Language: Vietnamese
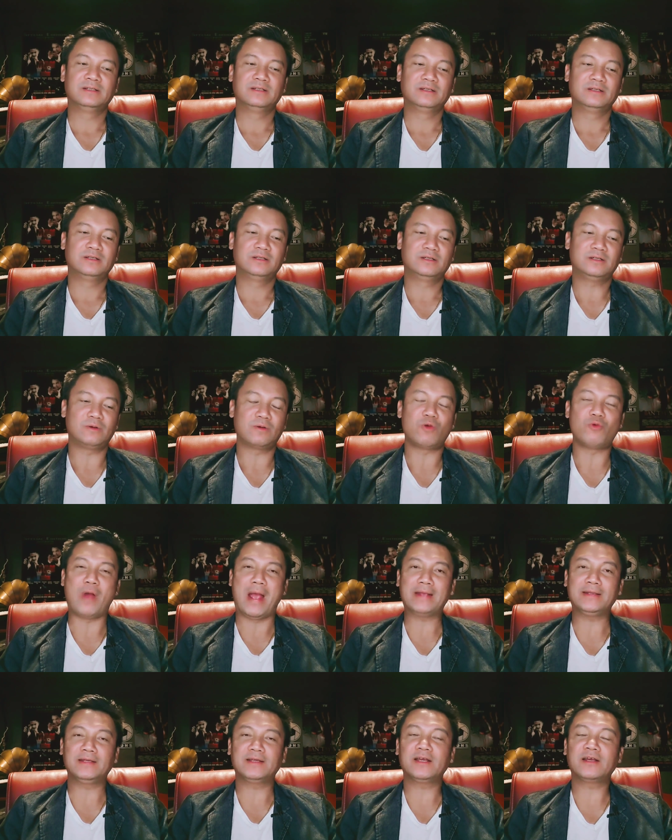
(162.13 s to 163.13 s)
không có
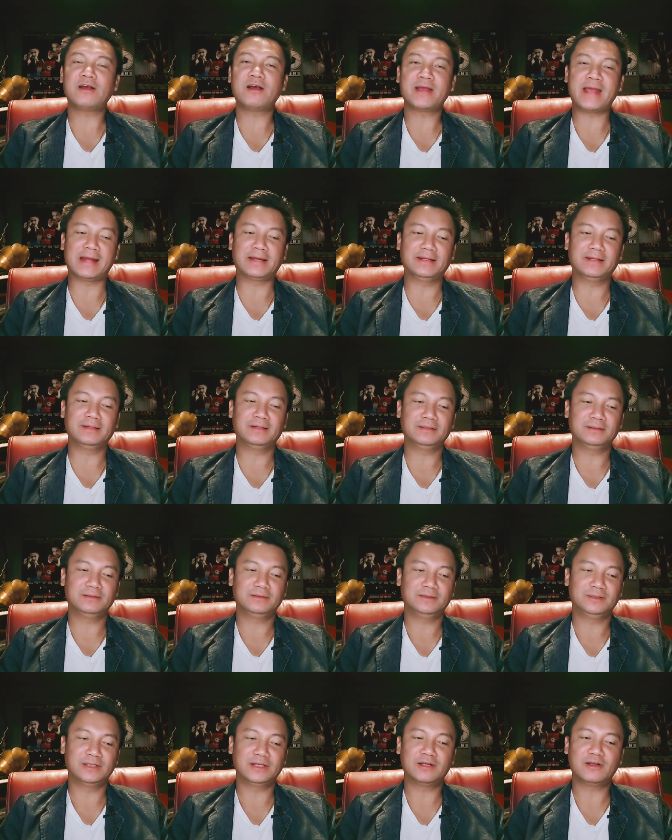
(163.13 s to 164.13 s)
quản những cái khó khăn
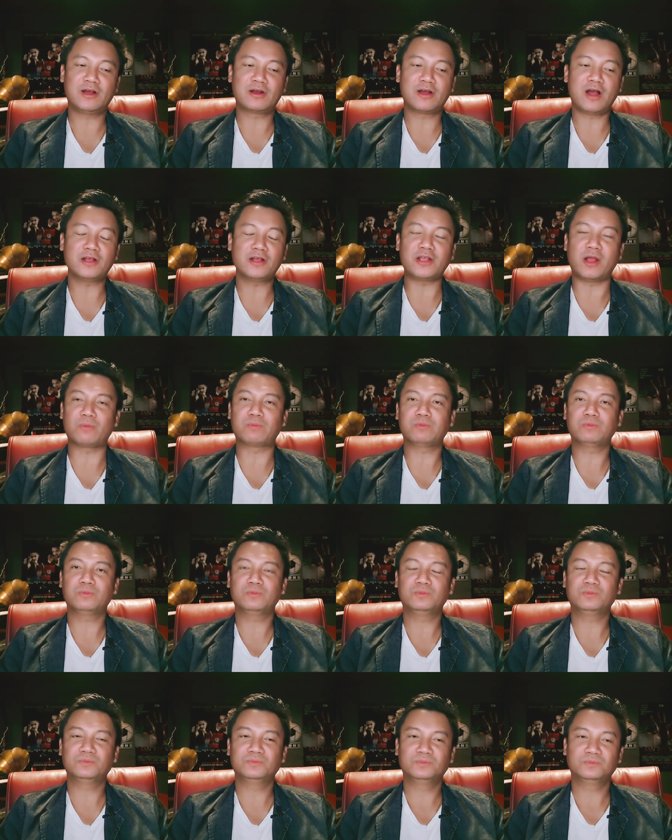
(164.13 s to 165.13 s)
những khó nhọc
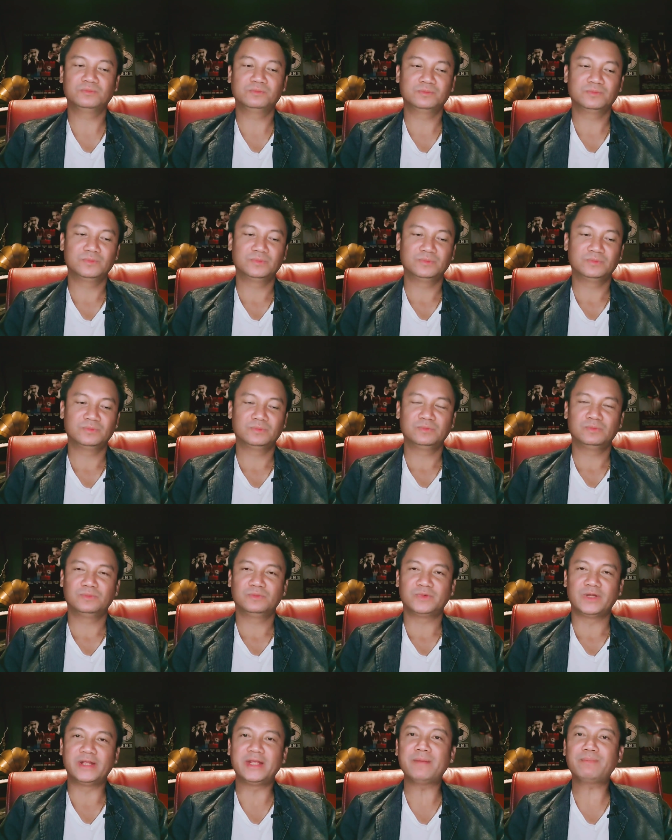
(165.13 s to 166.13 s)

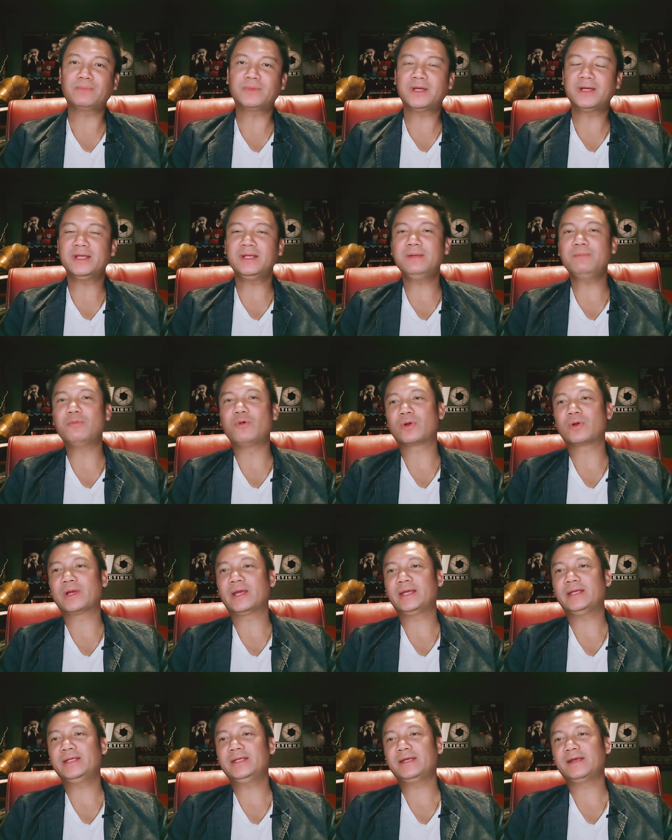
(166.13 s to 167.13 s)
để giúp tới một
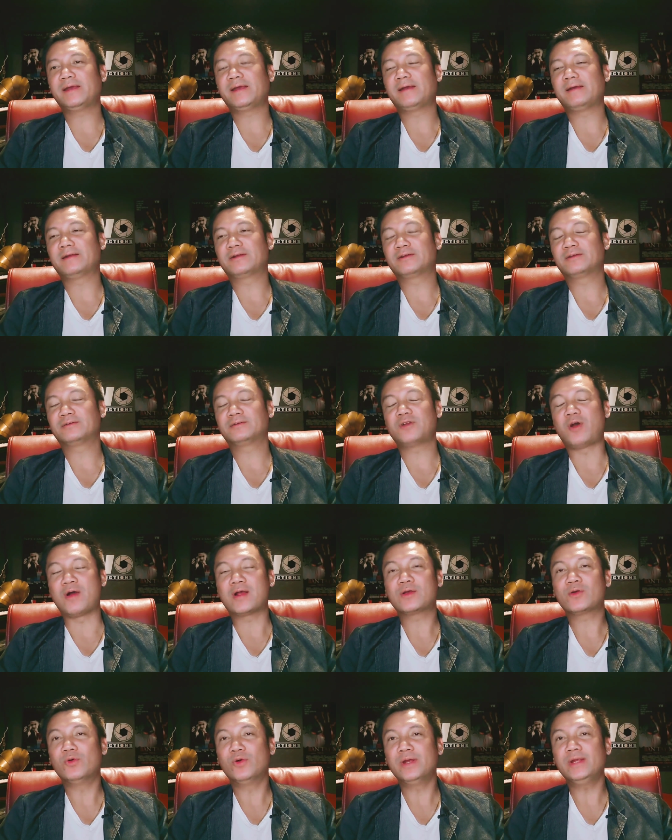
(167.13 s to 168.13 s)
cái à,
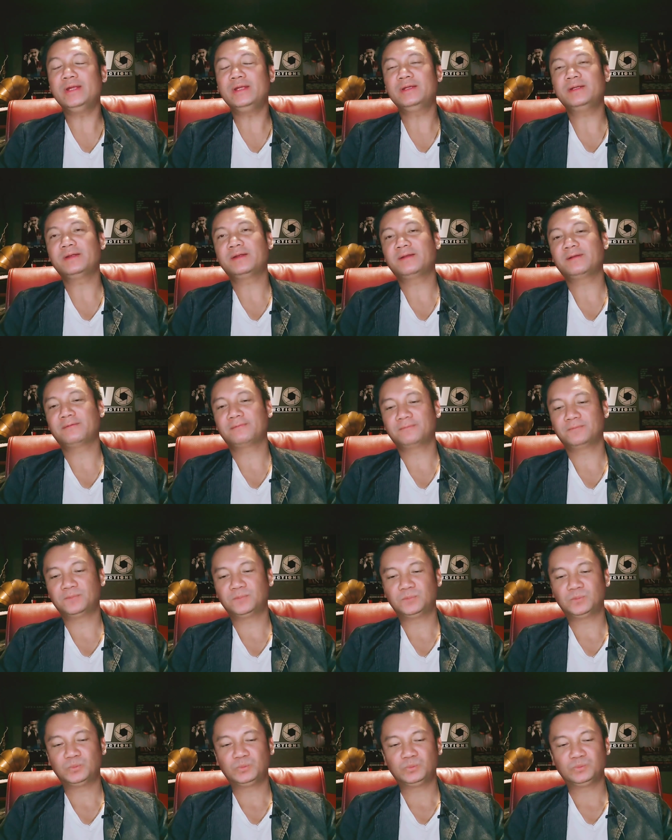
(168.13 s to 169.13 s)
đoạn cuối
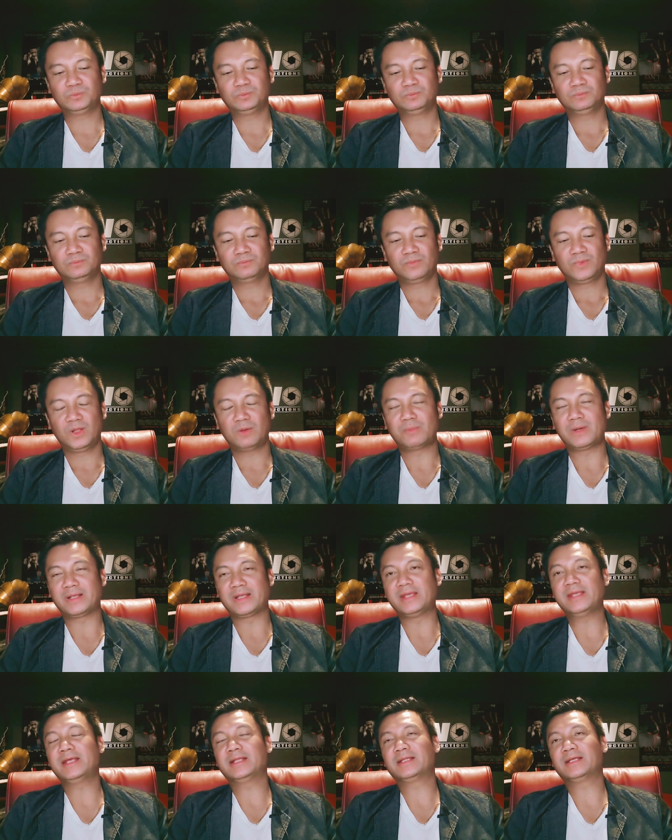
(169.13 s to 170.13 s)
nhưng mà
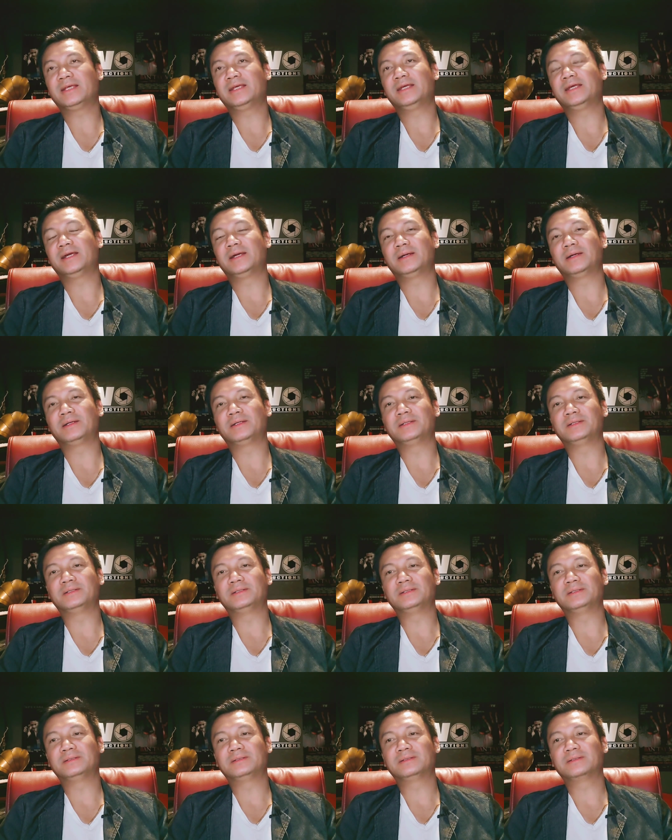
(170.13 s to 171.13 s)
dĩ nhiên thì à,
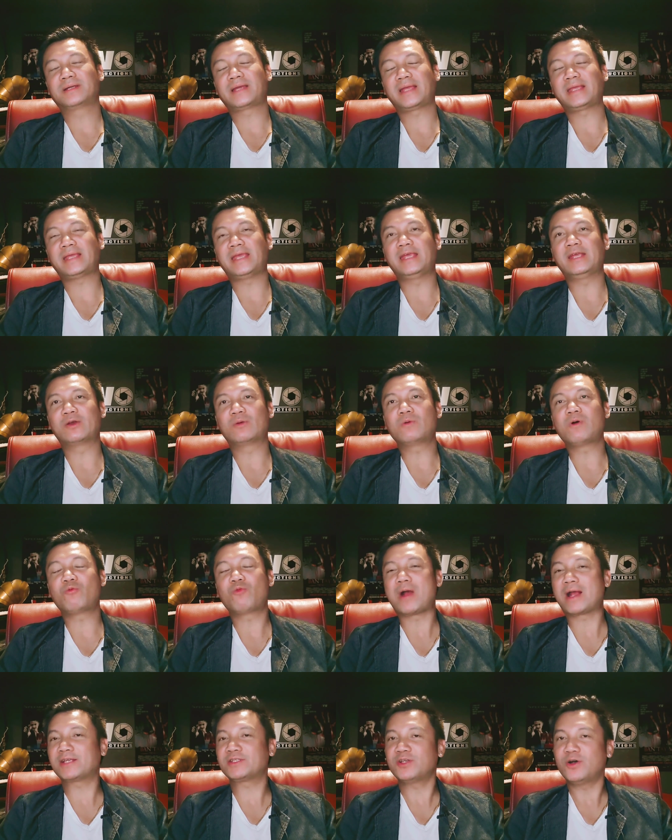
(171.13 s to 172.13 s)
cái gì cũng không
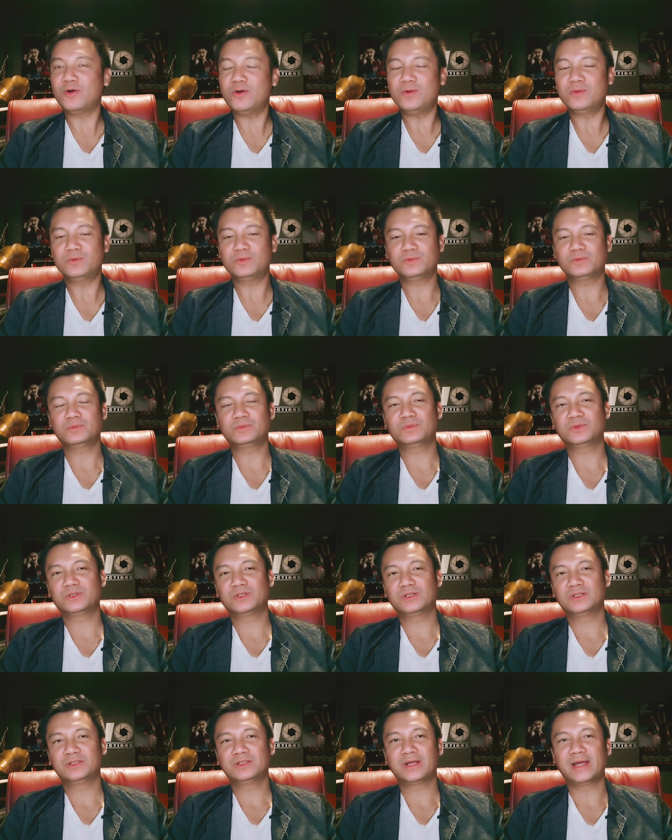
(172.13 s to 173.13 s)
qua cái số
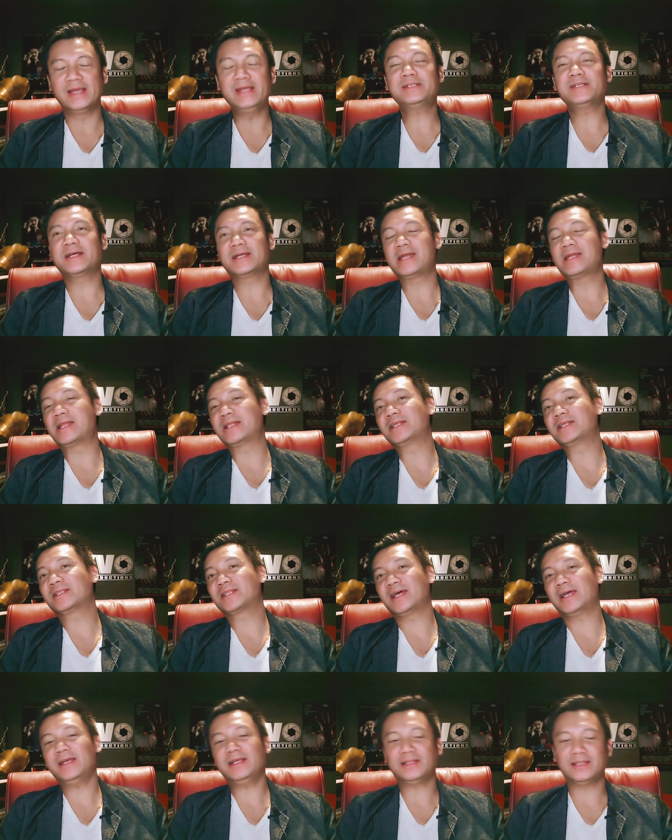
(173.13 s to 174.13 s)
ý trời đã định như
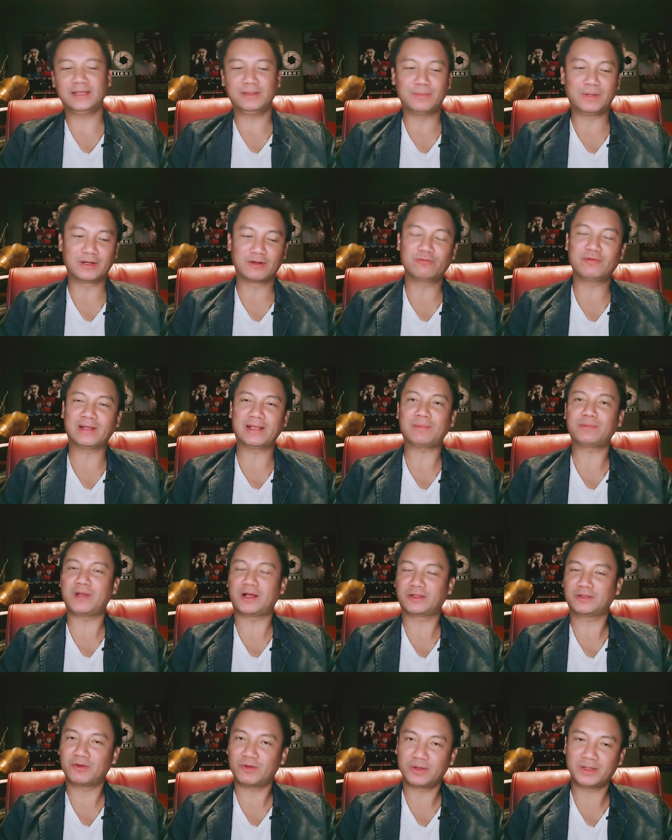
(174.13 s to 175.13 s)
thế thì mình cũng phải chấp
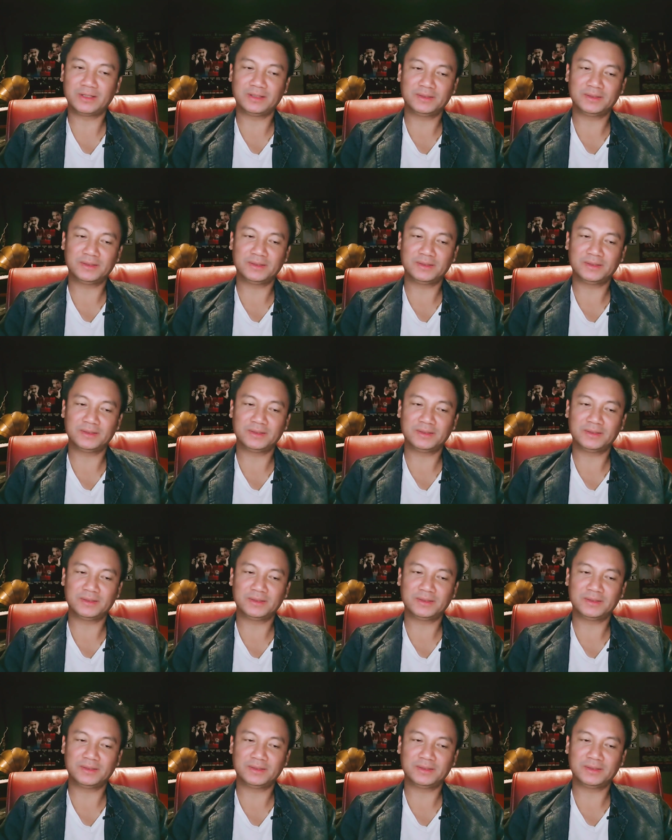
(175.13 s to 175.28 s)
nhận thôi